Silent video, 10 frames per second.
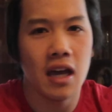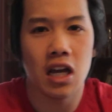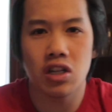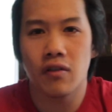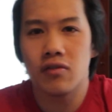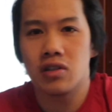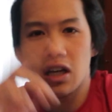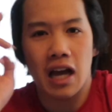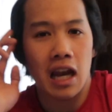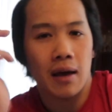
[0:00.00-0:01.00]
et je vous
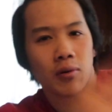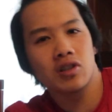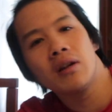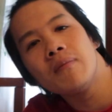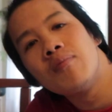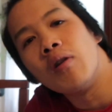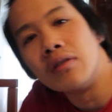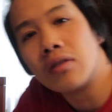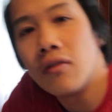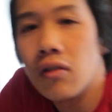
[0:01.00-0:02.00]
dis à la prochaine pour
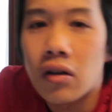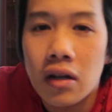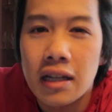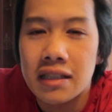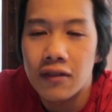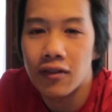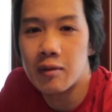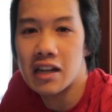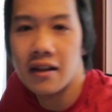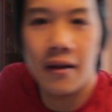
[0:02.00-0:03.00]
notre voix la 5
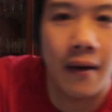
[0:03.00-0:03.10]
Family.